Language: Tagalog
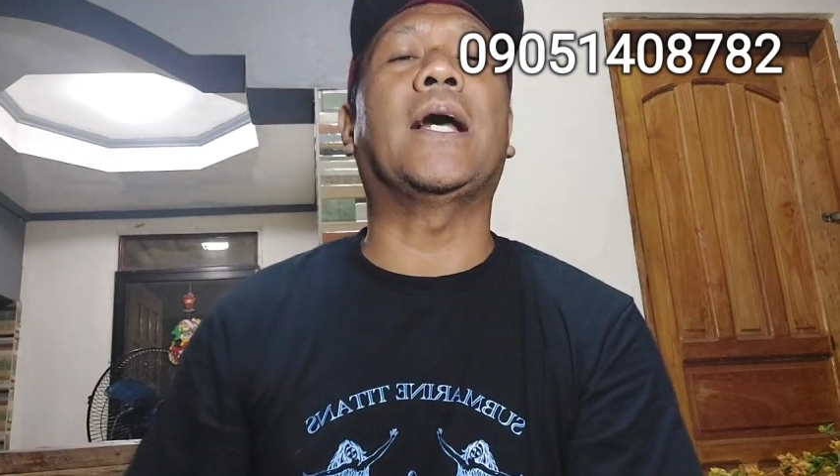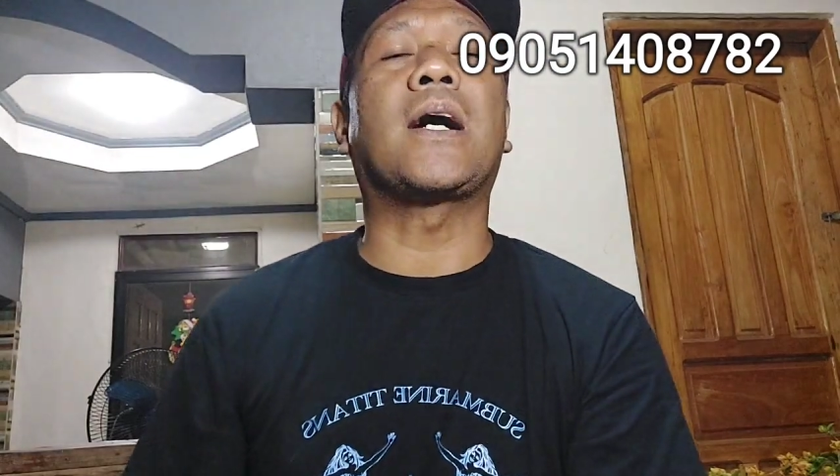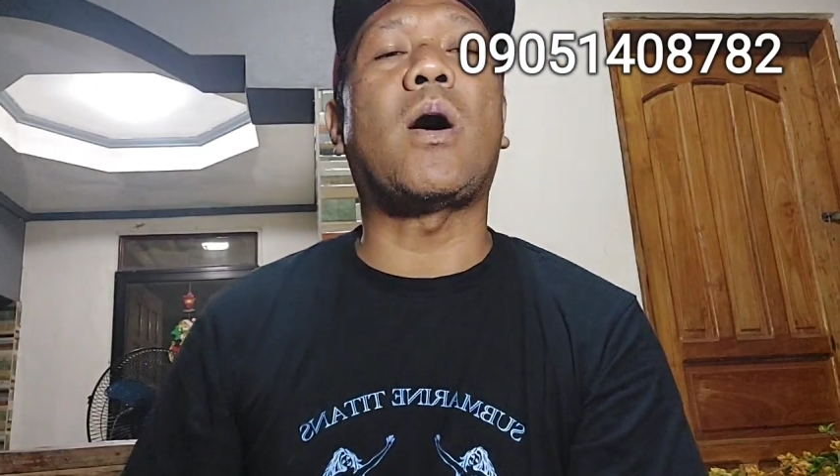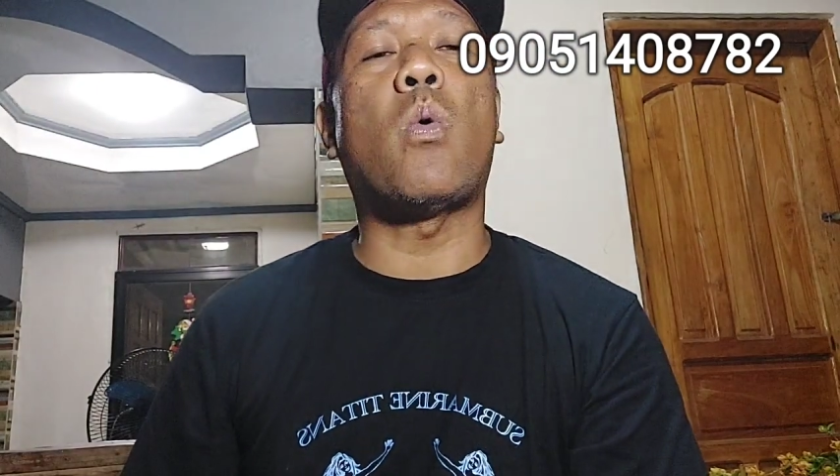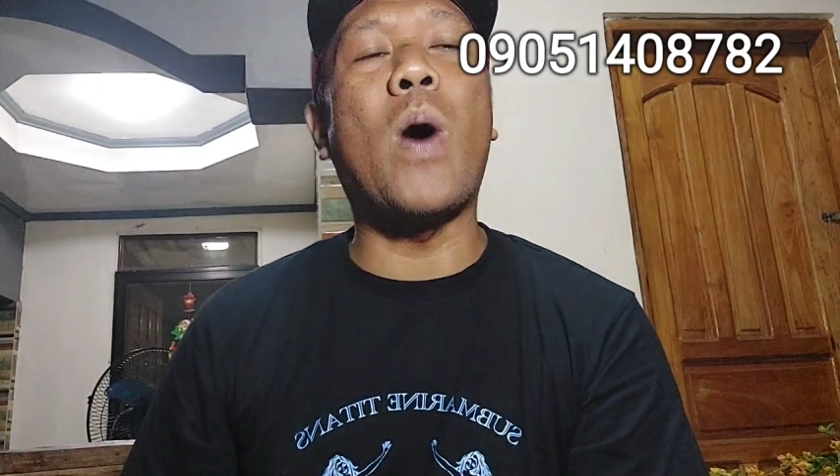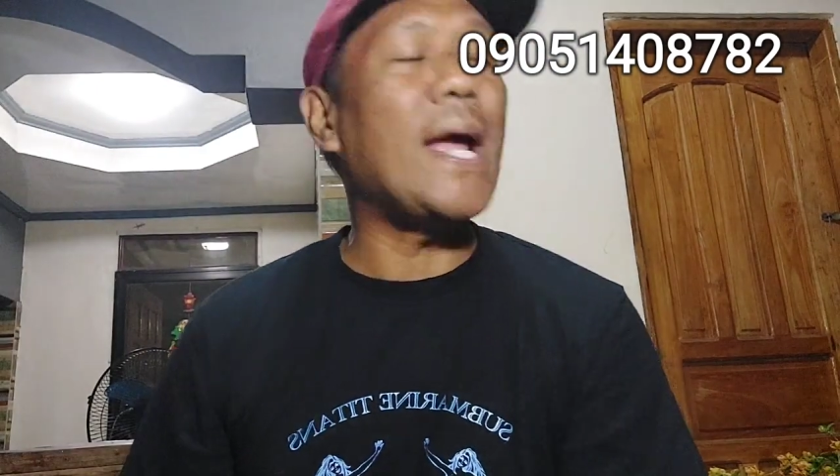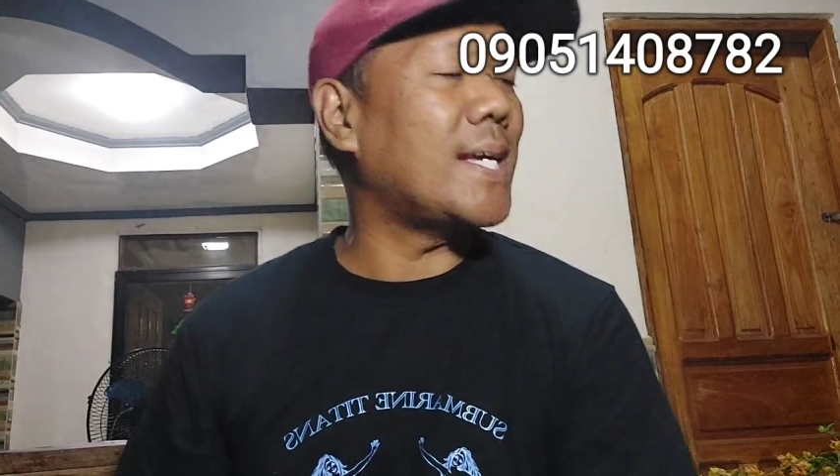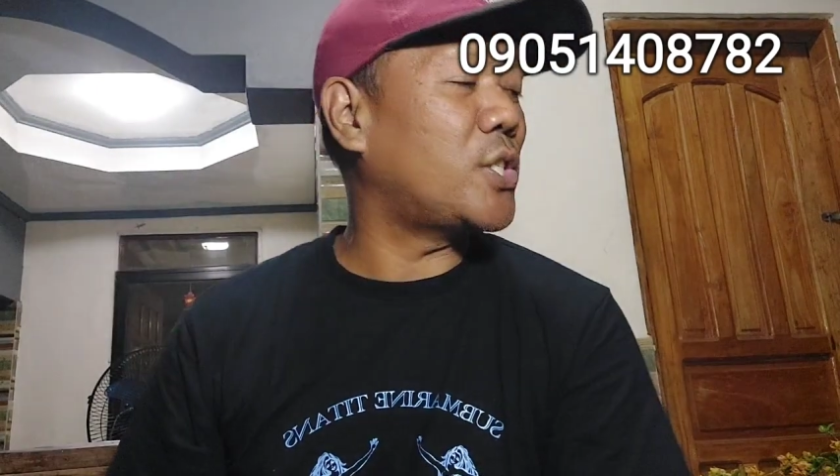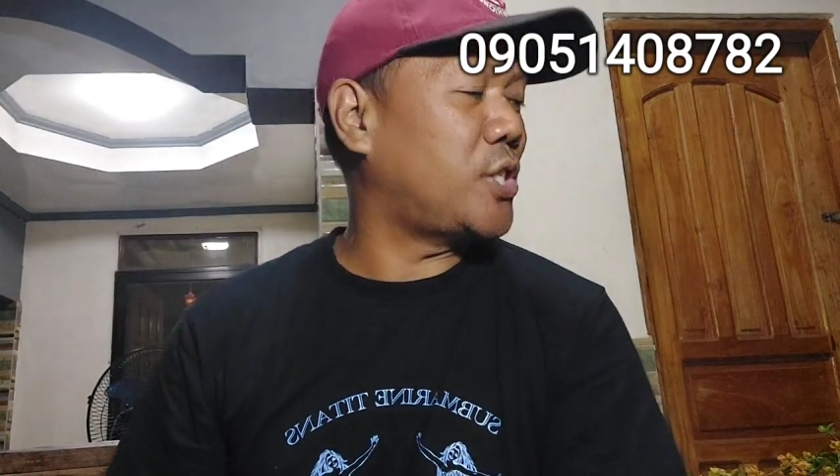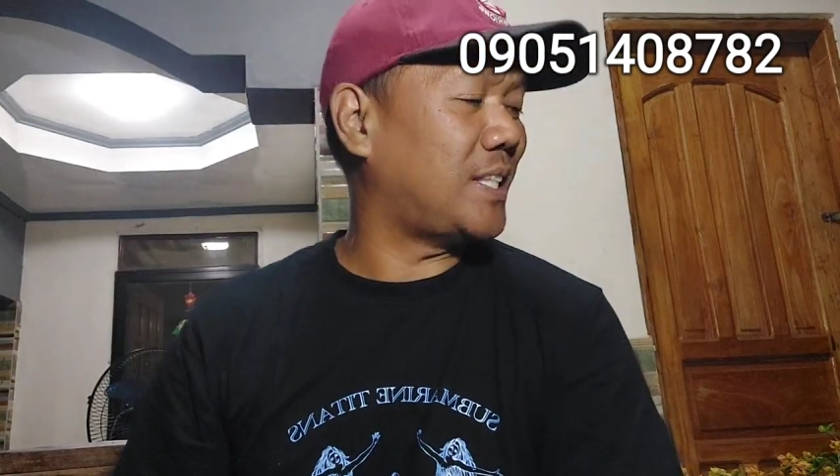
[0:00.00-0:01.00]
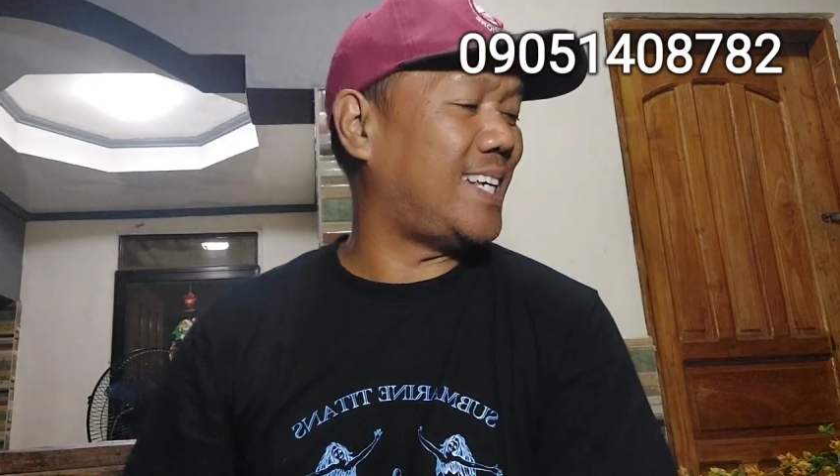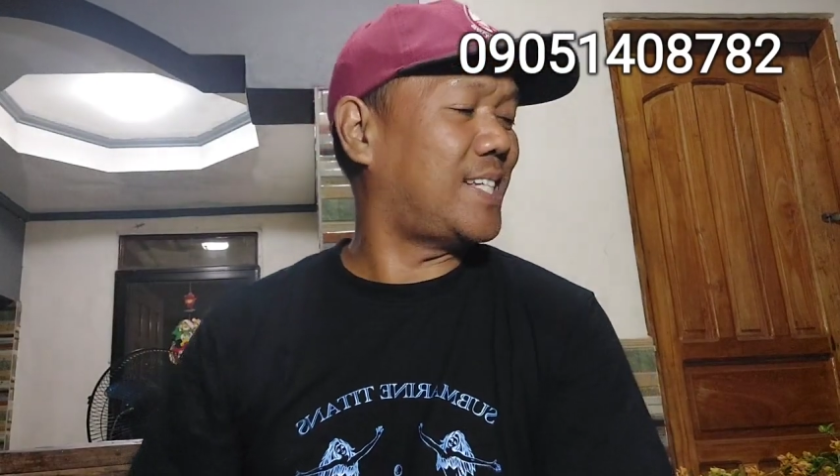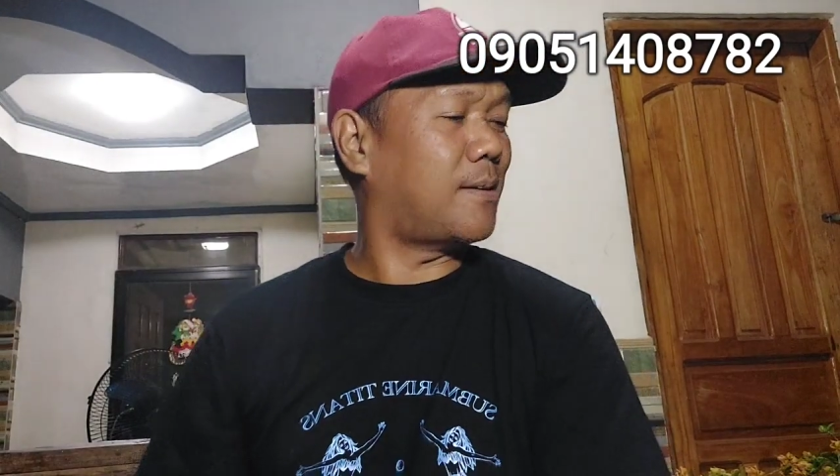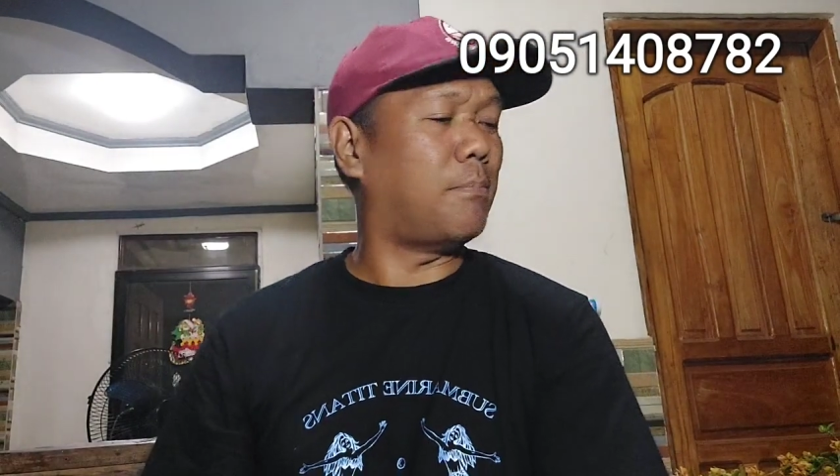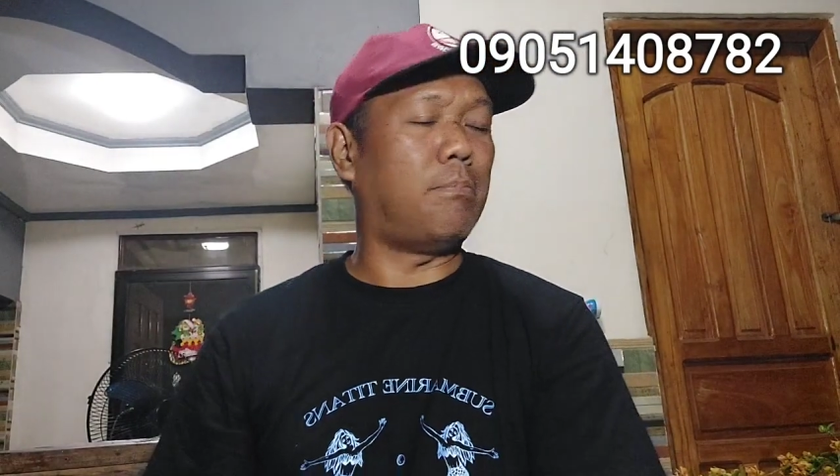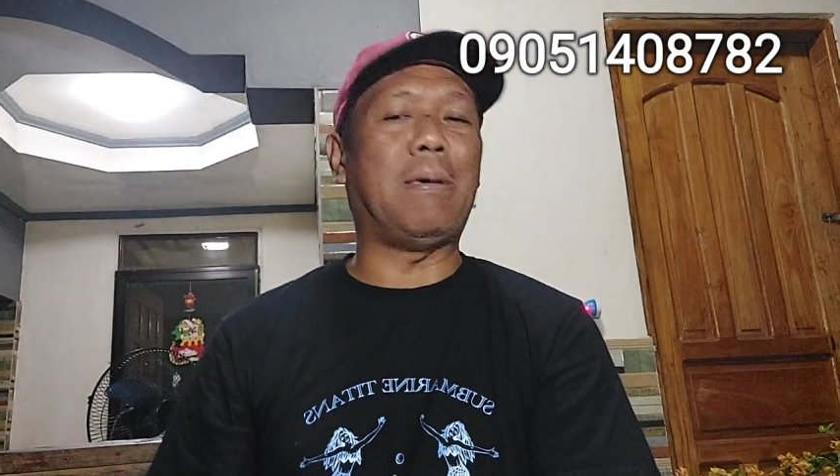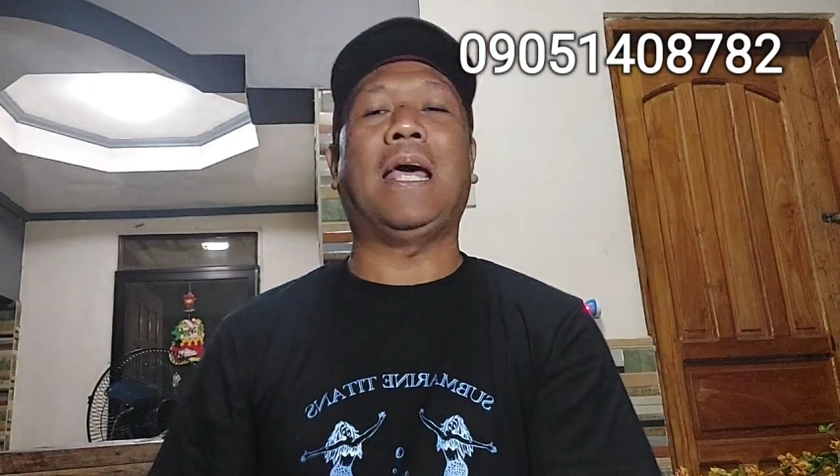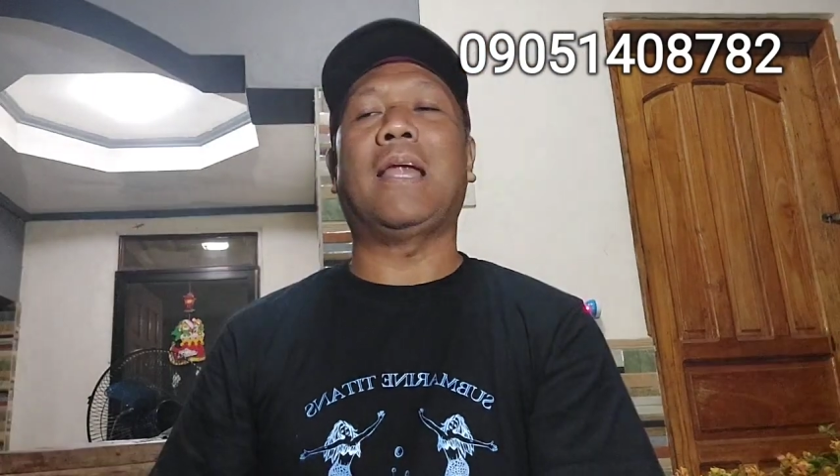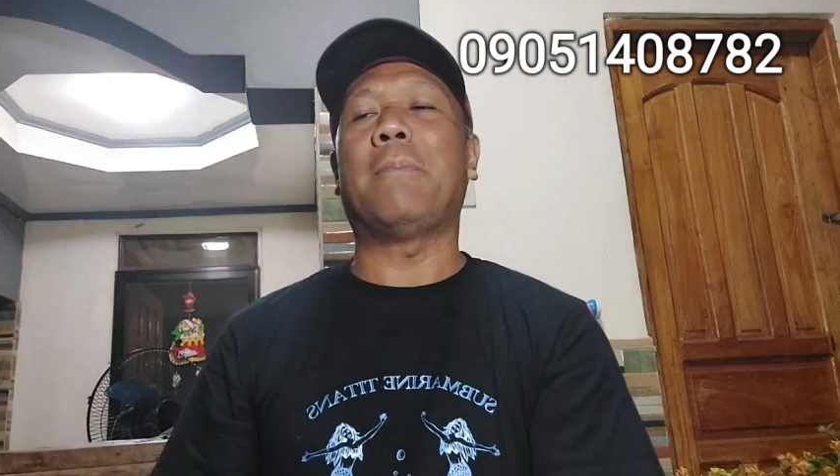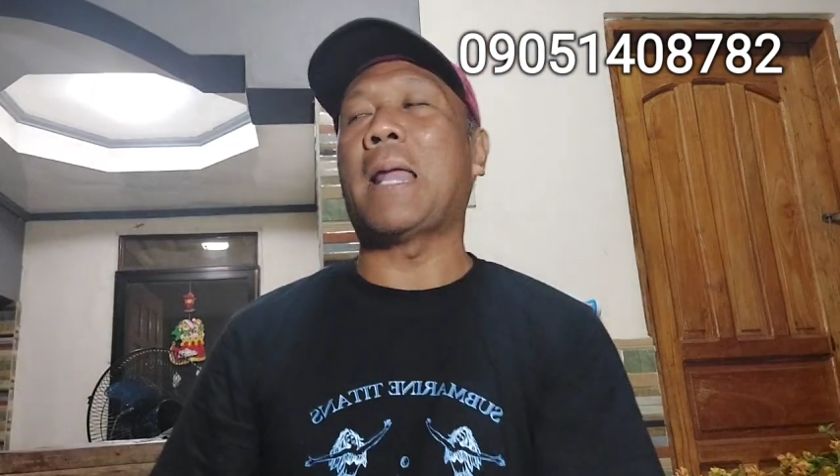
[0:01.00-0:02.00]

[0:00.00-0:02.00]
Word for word: ng Kawayan City, Isabela,